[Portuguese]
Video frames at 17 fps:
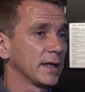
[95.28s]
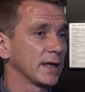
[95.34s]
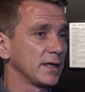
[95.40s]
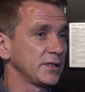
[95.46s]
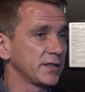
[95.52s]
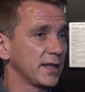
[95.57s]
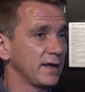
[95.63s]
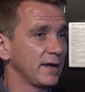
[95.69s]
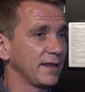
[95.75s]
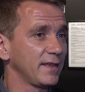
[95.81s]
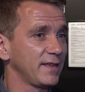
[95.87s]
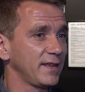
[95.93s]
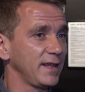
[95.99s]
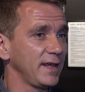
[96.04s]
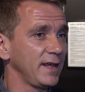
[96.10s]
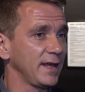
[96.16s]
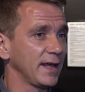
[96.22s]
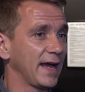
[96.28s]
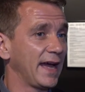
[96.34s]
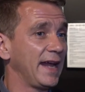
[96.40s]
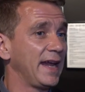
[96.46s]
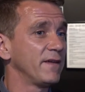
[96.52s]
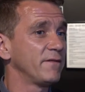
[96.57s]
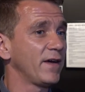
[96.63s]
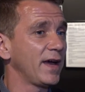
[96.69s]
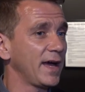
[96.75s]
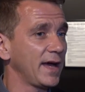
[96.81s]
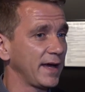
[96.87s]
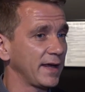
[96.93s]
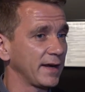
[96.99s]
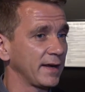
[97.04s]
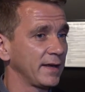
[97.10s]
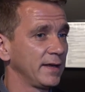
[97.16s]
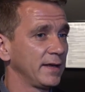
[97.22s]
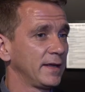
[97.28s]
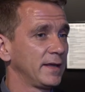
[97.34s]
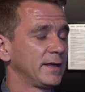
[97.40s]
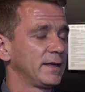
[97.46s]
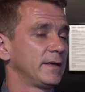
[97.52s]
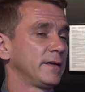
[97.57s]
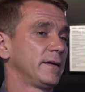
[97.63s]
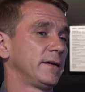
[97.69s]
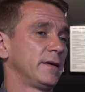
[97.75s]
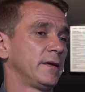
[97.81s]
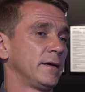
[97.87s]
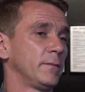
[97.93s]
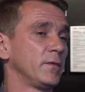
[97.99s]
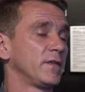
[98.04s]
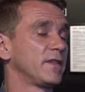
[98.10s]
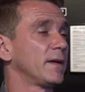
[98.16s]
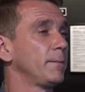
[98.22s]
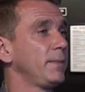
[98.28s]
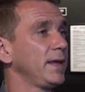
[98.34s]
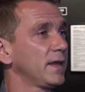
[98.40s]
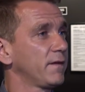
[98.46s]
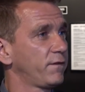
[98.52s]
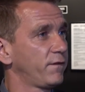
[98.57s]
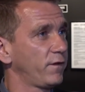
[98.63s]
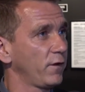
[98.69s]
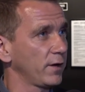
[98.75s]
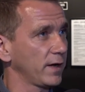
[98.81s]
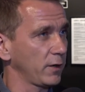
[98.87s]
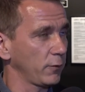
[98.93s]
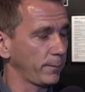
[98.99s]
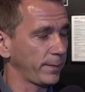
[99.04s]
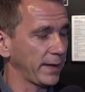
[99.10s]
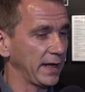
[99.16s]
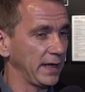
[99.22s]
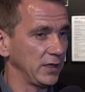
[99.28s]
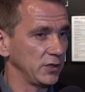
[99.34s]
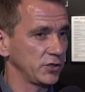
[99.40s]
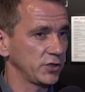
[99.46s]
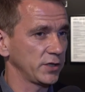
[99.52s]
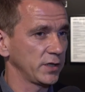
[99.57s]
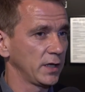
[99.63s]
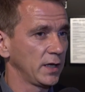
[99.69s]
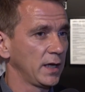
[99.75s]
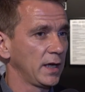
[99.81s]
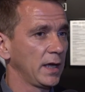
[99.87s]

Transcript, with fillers: que estão assim a levar uh, ah, Moçambique fora do país.